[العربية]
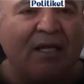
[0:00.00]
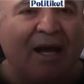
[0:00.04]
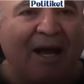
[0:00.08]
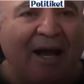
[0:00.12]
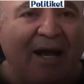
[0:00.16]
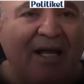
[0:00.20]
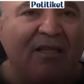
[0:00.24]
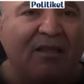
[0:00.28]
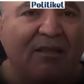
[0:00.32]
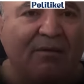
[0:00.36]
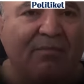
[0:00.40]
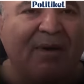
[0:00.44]

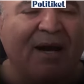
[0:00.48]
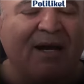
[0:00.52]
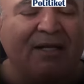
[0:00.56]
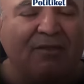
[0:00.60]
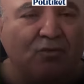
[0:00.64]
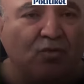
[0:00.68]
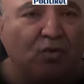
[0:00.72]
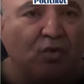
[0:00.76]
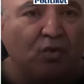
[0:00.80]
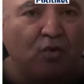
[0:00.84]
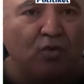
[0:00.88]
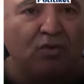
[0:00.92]
حد ما
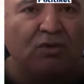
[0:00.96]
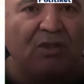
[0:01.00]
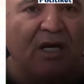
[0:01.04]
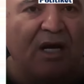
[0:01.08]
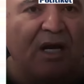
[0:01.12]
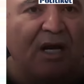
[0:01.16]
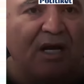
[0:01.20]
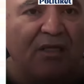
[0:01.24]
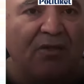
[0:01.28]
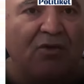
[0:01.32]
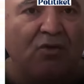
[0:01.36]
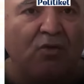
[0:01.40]
عنده
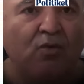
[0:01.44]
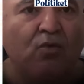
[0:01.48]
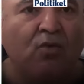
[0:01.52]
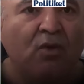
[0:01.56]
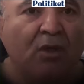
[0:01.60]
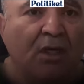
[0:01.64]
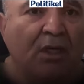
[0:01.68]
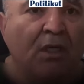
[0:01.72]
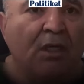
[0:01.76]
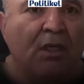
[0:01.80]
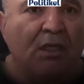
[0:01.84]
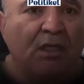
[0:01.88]
قدرة أنه
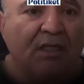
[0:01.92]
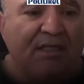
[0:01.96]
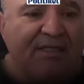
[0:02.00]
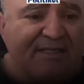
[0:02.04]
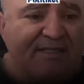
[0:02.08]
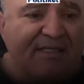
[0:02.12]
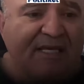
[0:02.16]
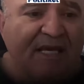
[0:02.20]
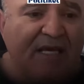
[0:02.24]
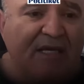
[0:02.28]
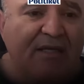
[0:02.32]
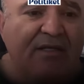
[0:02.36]

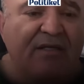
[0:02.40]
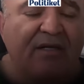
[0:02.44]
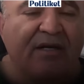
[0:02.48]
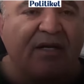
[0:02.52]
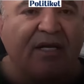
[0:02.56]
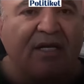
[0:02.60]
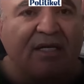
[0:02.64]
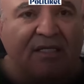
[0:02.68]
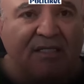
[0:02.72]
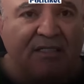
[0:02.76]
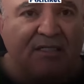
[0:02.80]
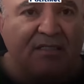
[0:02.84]
يسائل
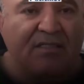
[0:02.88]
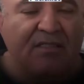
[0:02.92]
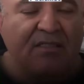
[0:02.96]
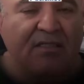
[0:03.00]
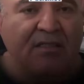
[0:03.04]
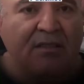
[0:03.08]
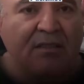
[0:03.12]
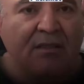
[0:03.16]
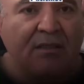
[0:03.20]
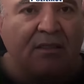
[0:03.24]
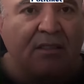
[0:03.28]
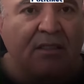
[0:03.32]
الرئيس